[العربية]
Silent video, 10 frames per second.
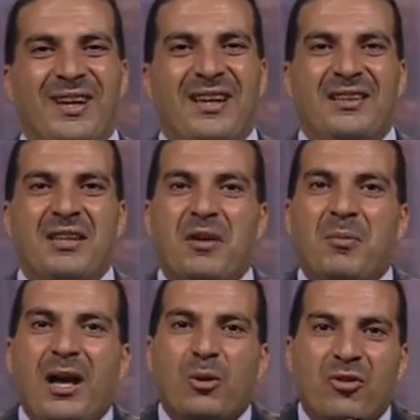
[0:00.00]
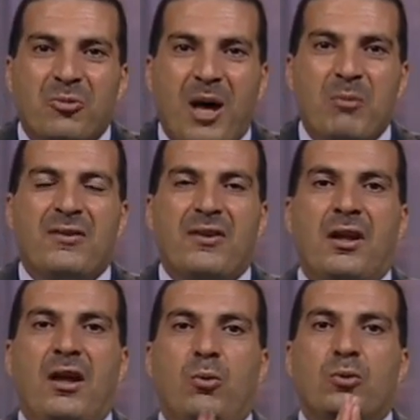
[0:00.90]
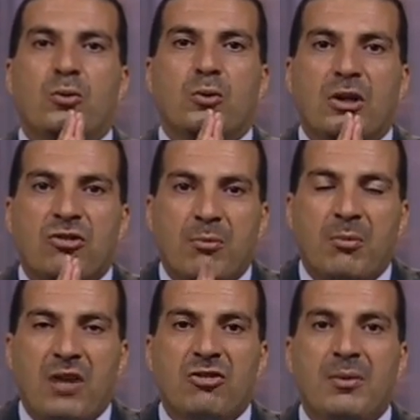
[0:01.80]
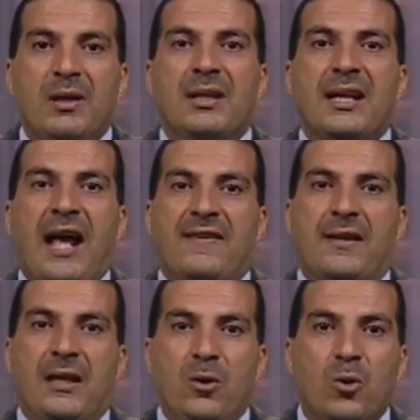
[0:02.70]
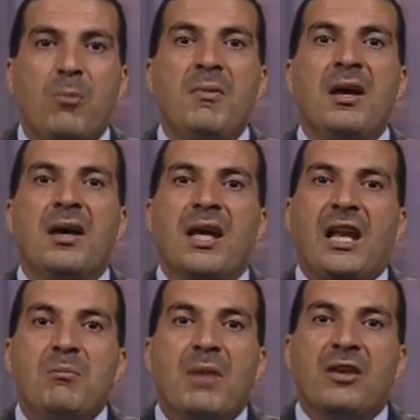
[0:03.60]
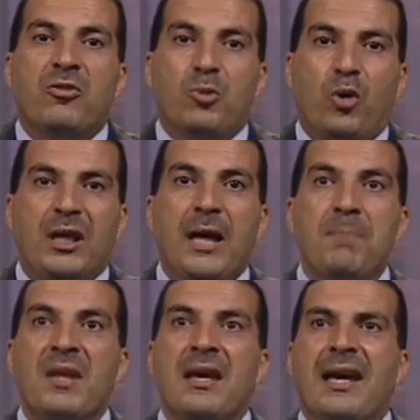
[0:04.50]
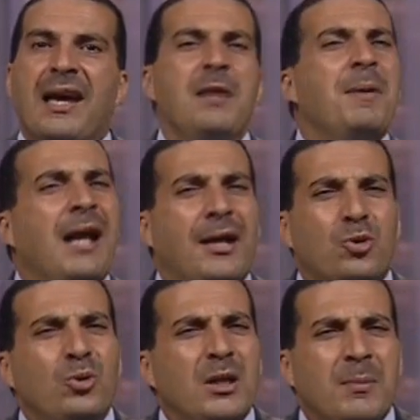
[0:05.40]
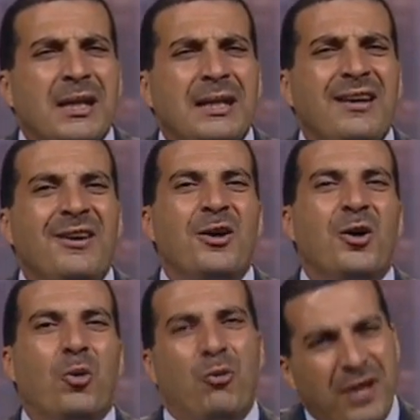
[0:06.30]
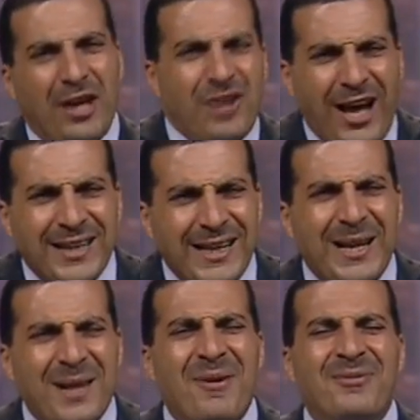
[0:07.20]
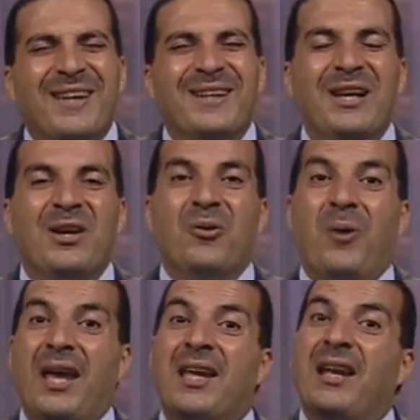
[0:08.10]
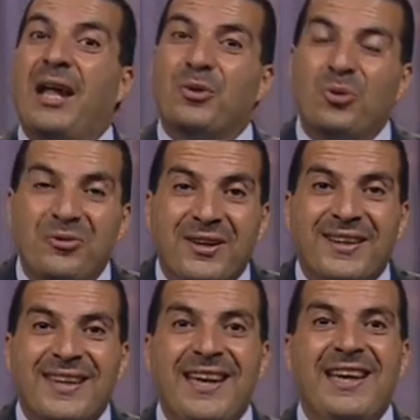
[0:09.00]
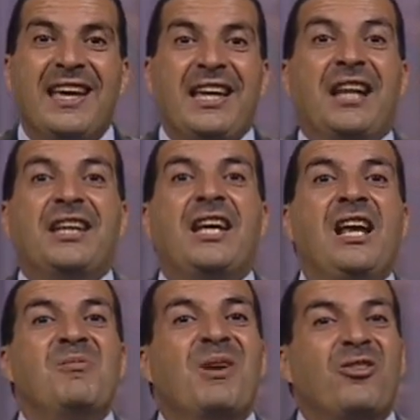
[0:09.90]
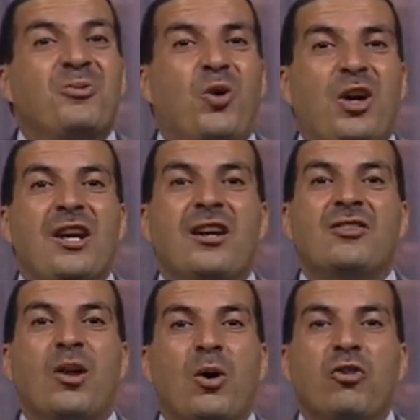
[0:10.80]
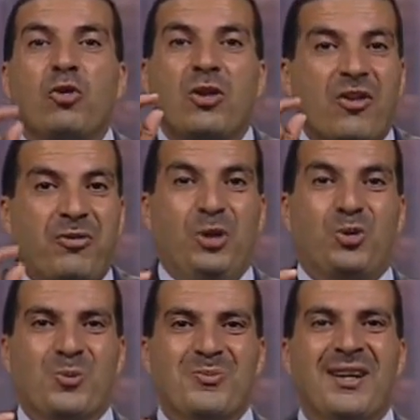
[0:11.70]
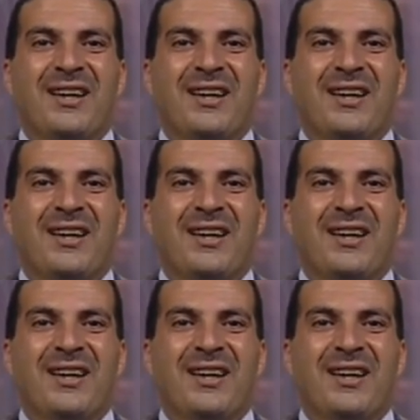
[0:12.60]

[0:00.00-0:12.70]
اتفق معايا الاستاذ محمد صلاح والدكتور هشام خشبه ان انا هسجل لكم كلمه اسبوعيه غالبا هتكون ايمانيه وفيها شحن للهمم كده واحيانا هتكون فكريه يعني كلمه اسبوعيه للتواصل لصفحتكم